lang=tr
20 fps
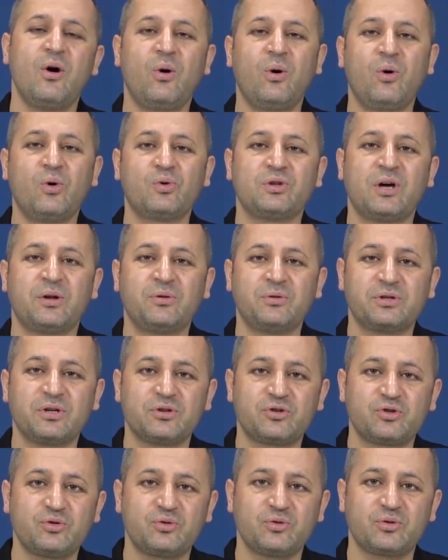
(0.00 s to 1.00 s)
oradan
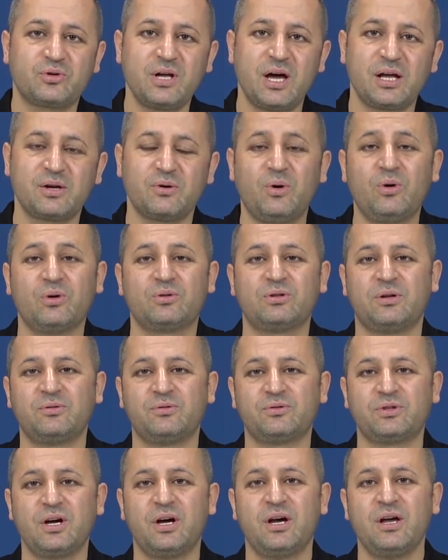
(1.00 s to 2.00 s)
oraya sürükler, oradan
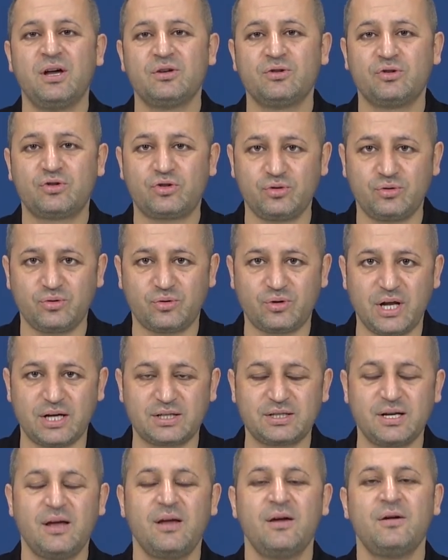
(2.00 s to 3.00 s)
oraya
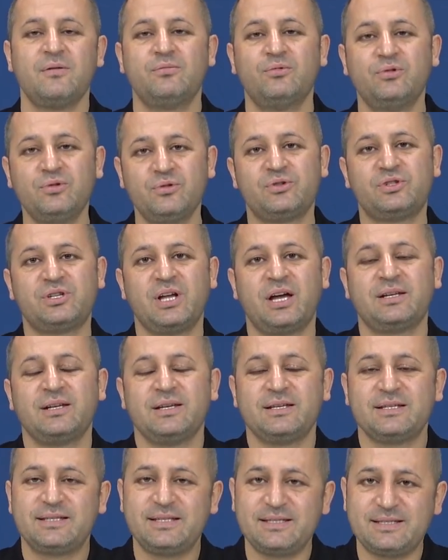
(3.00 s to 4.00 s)
sürükler. O yüzden
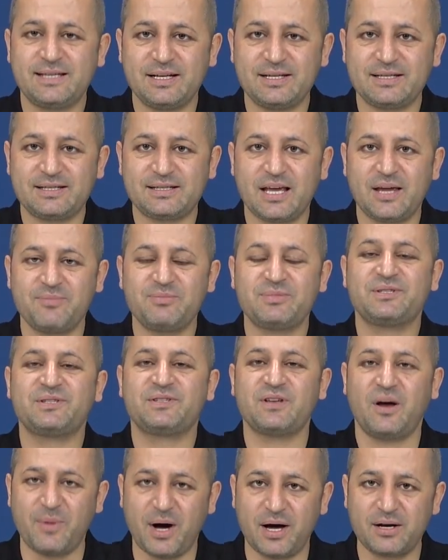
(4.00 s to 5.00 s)
sizden isteğim
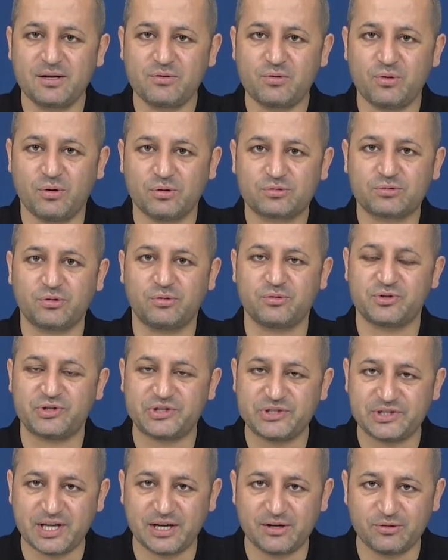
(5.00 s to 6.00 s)
zamanın kontrolü
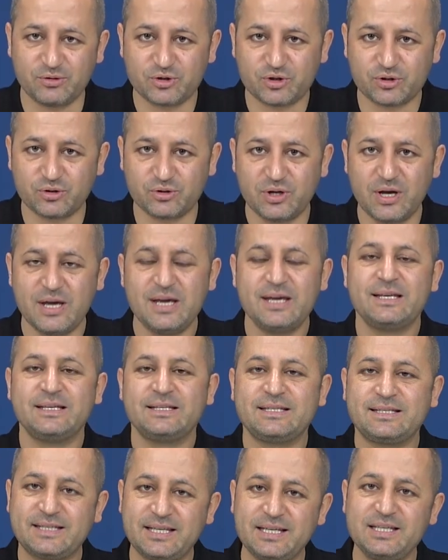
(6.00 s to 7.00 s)
sizden olsun.
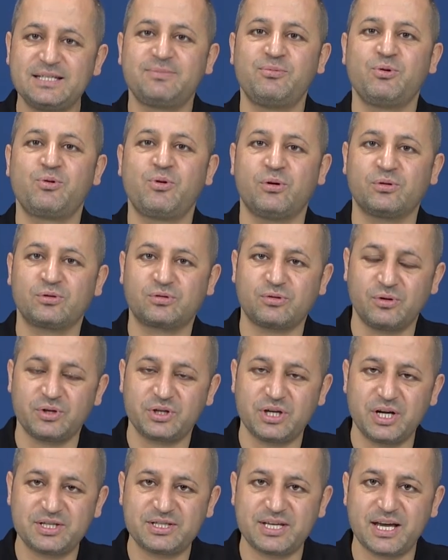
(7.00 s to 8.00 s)
Siz bu kontrolü
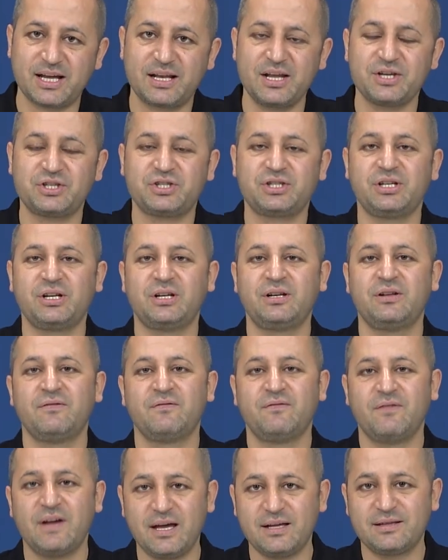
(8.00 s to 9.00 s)

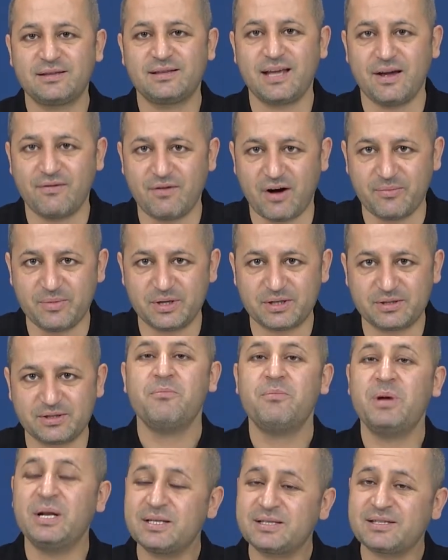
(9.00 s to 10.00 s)
gerçekleştirin ve devam
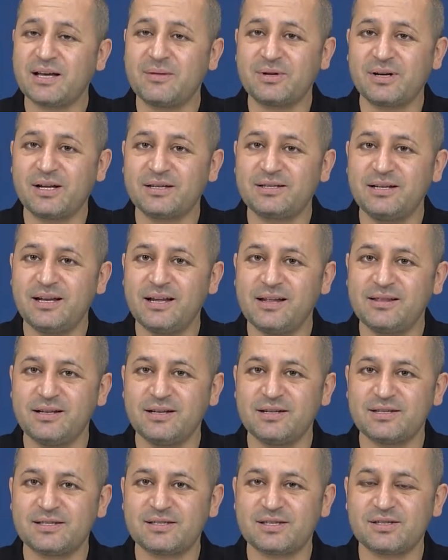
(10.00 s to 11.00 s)
ettirin. Beni sabırla
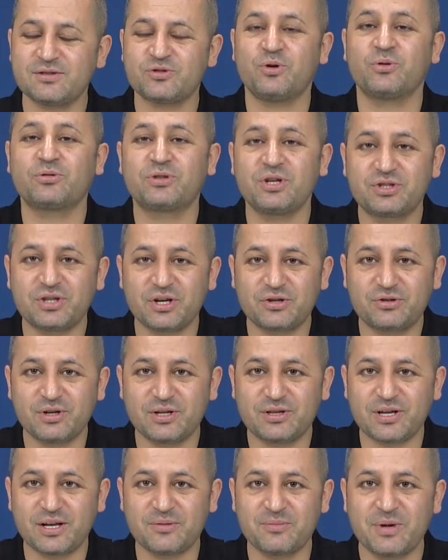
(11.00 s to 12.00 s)
dinlediğiniz için çok teşekkür
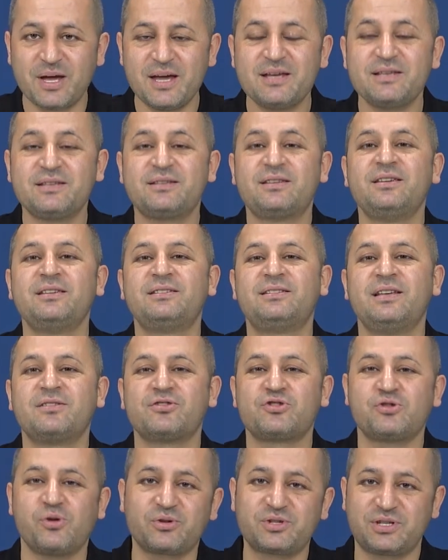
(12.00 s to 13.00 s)
ederim.
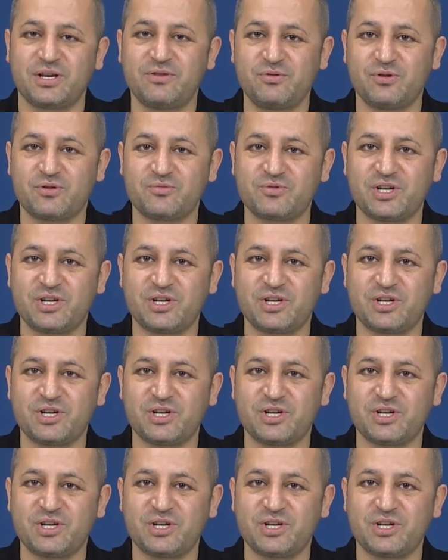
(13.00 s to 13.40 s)
Sizleri çok seviyorum